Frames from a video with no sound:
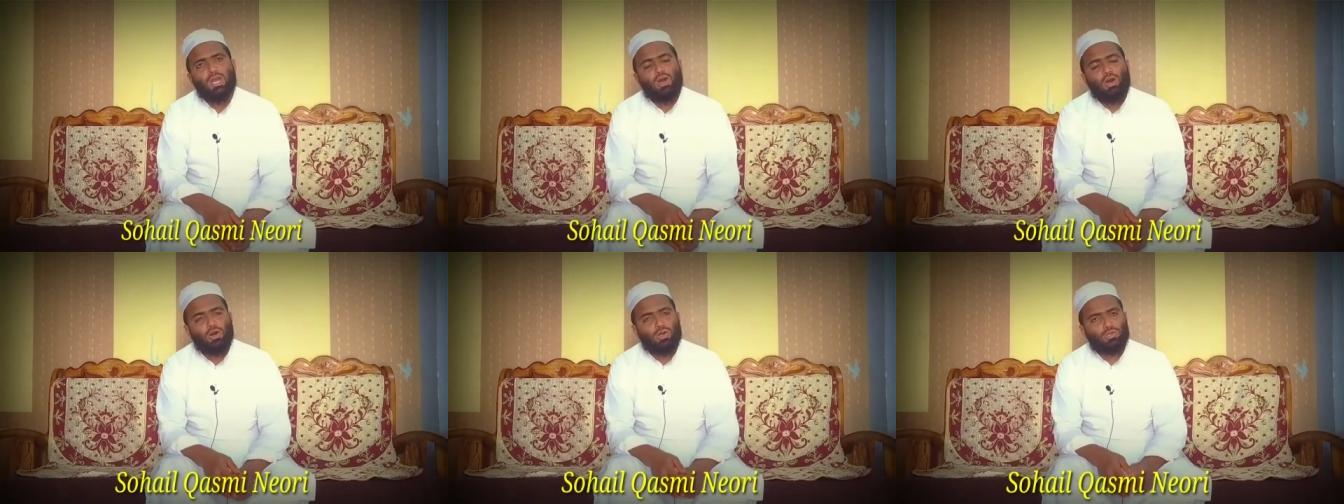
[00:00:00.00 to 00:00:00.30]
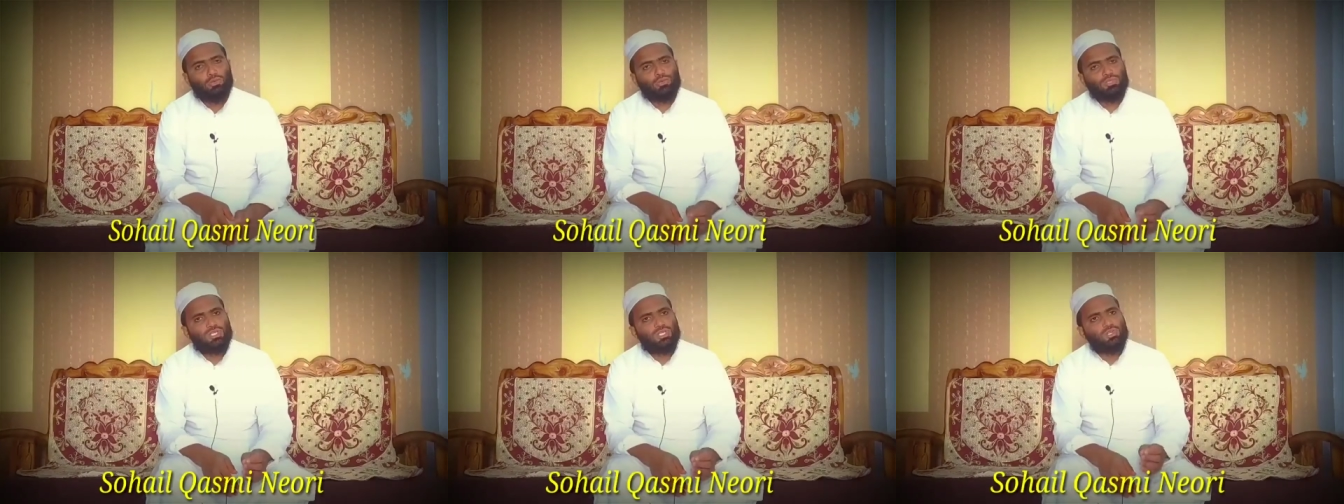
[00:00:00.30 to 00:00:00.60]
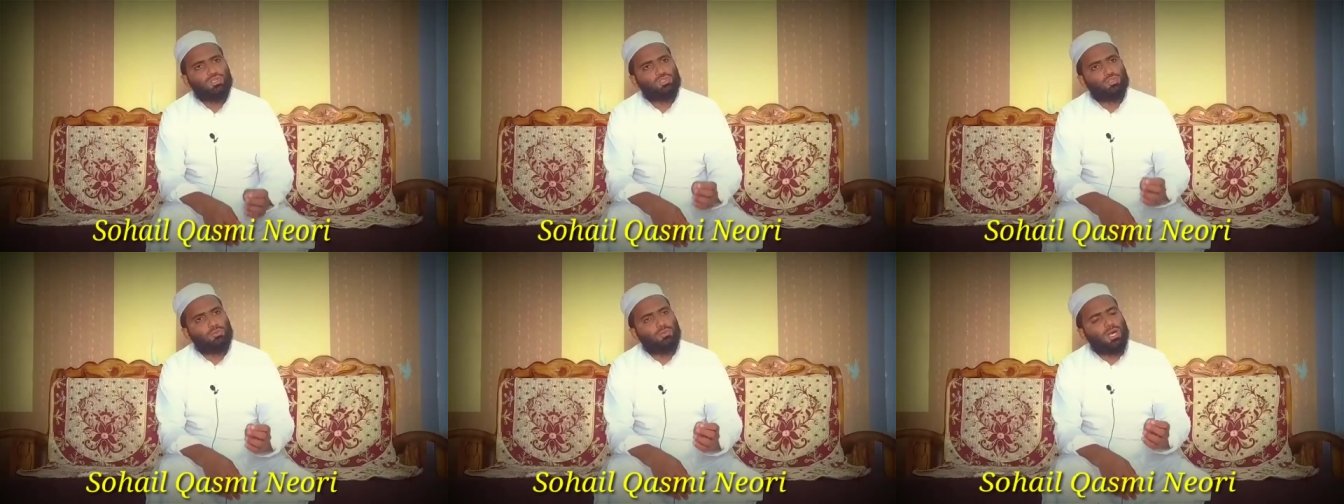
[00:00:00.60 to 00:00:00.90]
और
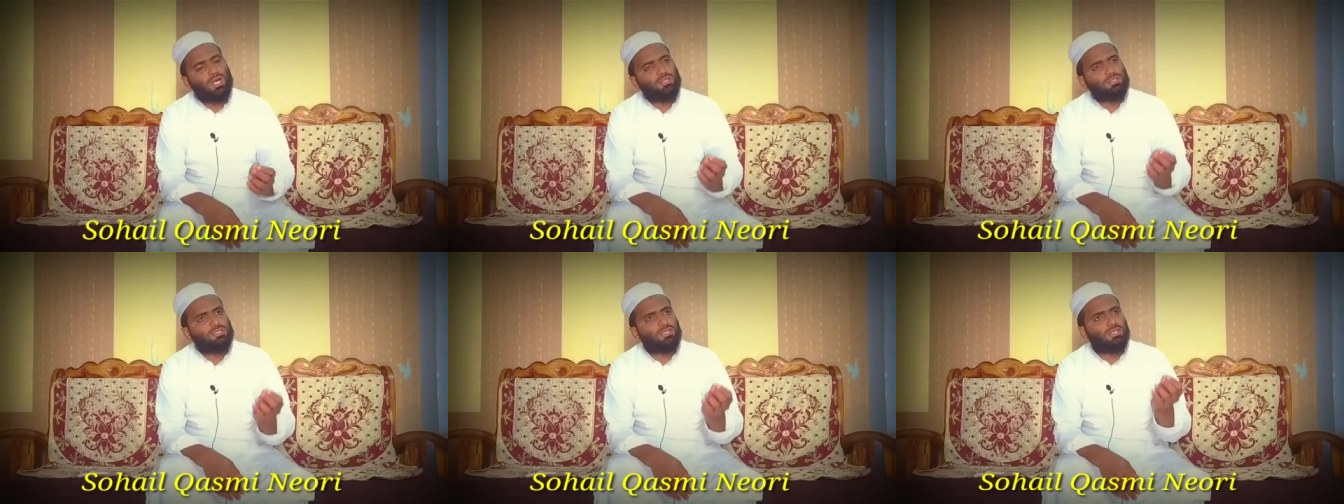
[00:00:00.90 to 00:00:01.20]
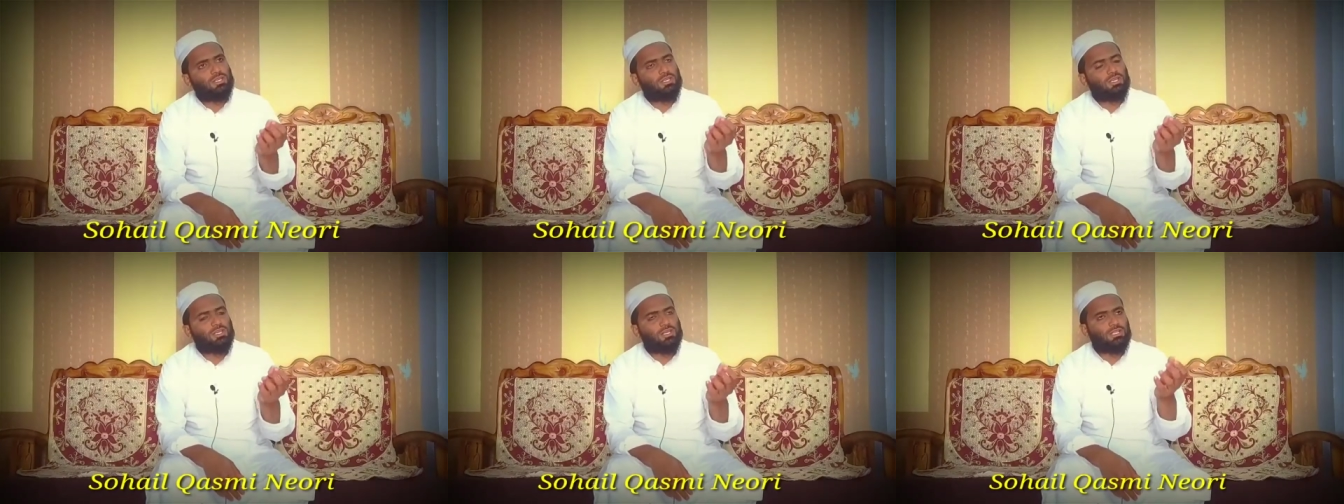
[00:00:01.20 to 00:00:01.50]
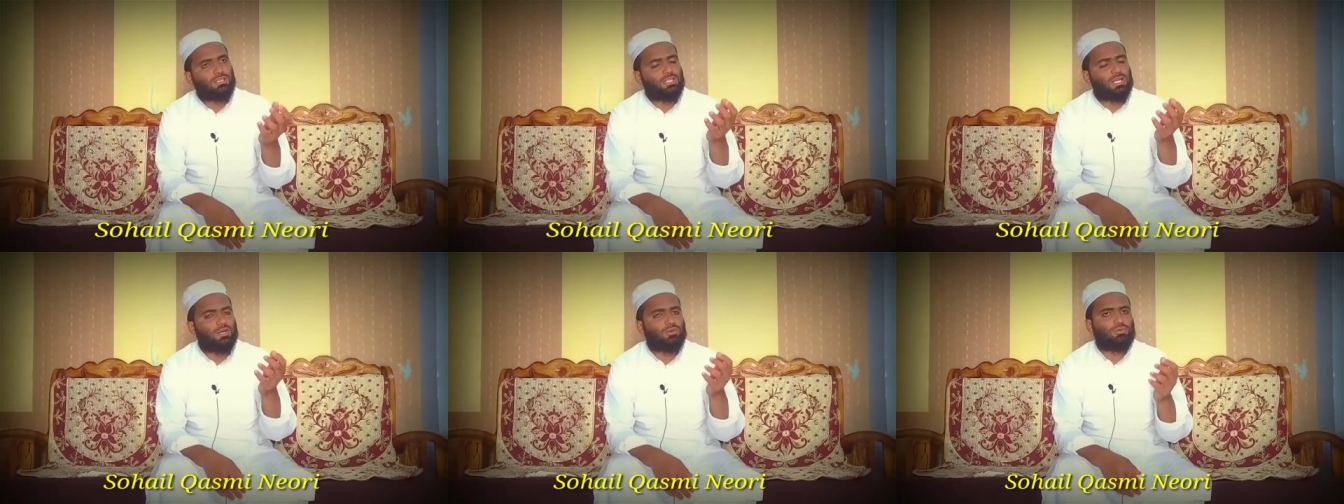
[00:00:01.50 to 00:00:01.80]
उसकी ज़ुबान से
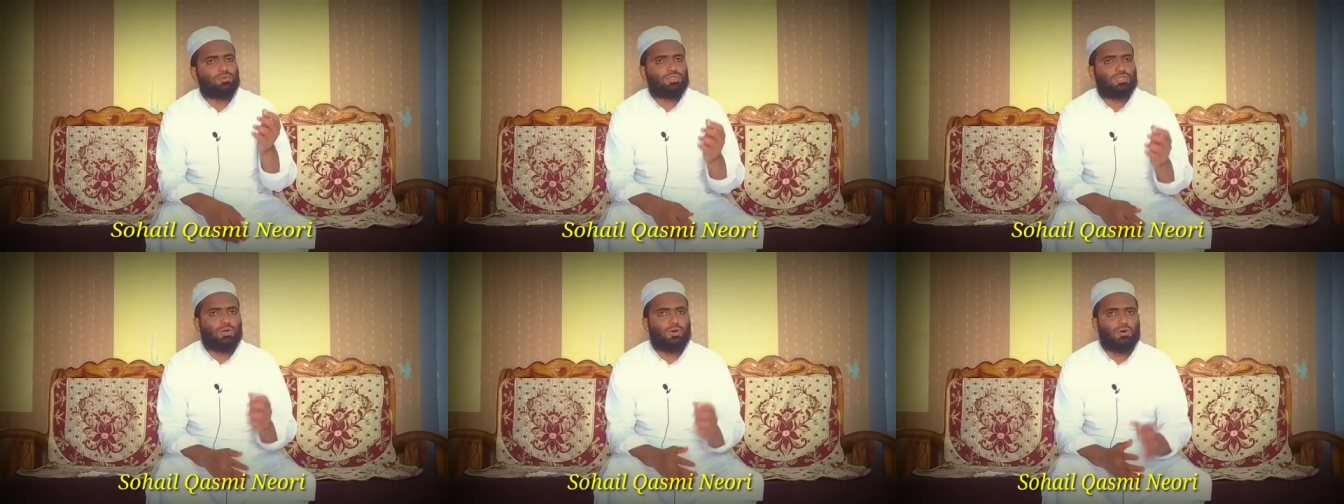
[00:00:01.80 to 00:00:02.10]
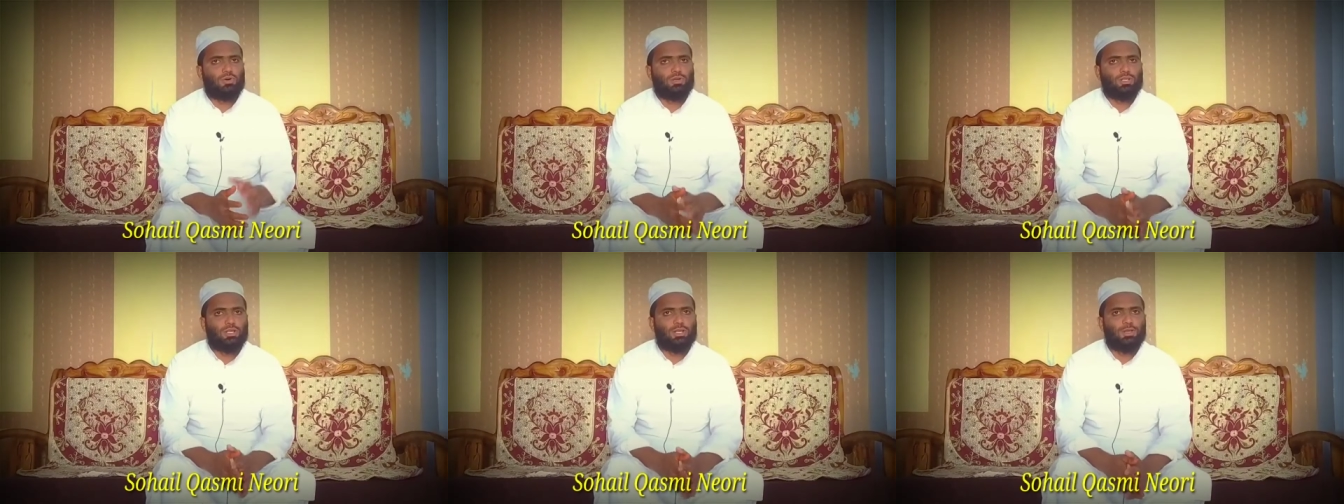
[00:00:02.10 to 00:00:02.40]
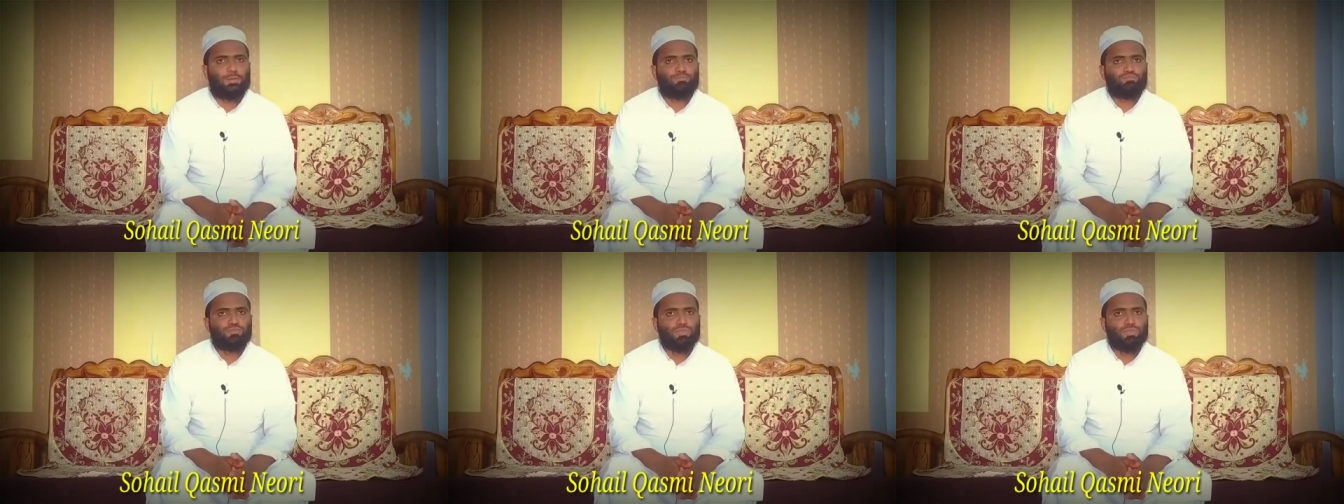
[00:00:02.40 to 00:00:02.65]
निकलता कुछ और है